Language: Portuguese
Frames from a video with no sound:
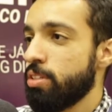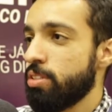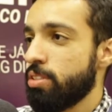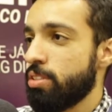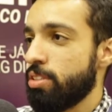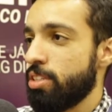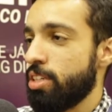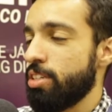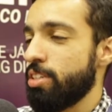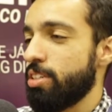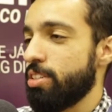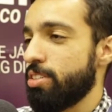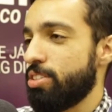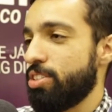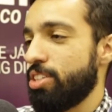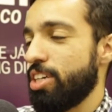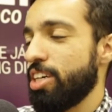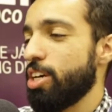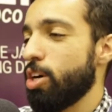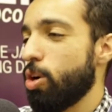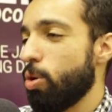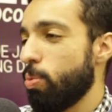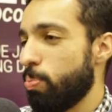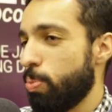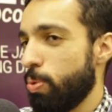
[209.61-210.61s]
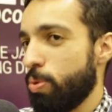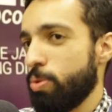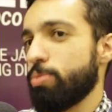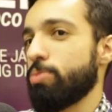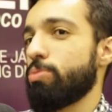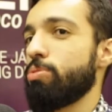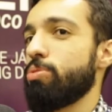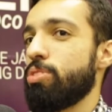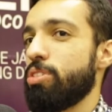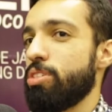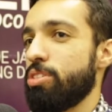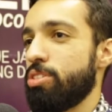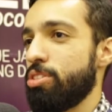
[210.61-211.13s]
Né? Chega ao
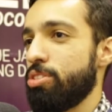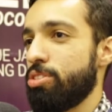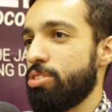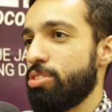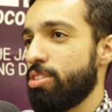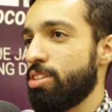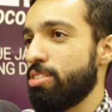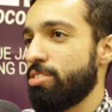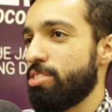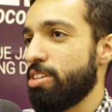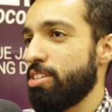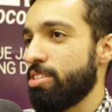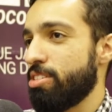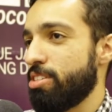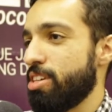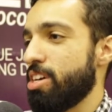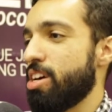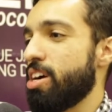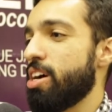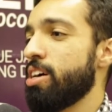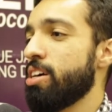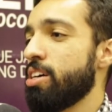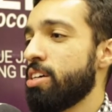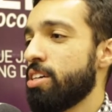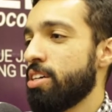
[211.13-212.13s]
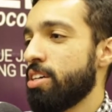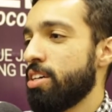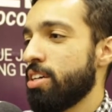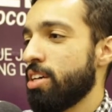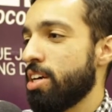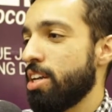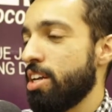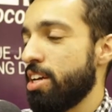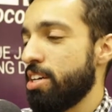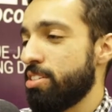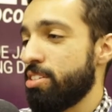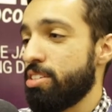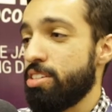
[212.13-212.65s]
ponto de a gente detectar
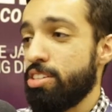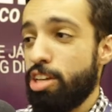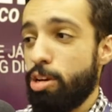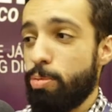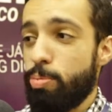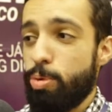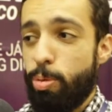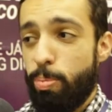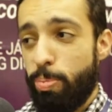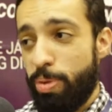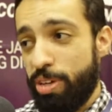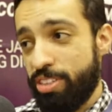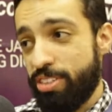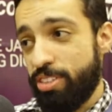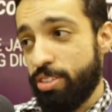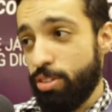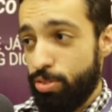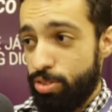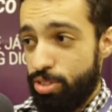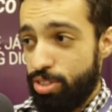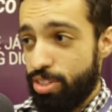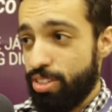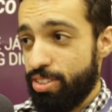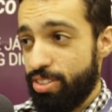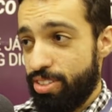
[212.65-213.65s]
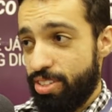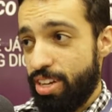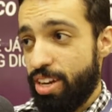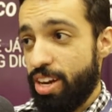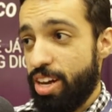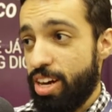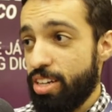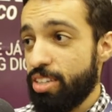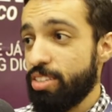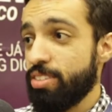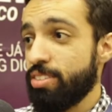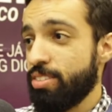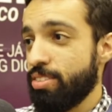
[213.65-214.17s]
clientes que têm propensão de
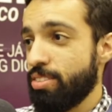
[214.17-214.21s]
cancelar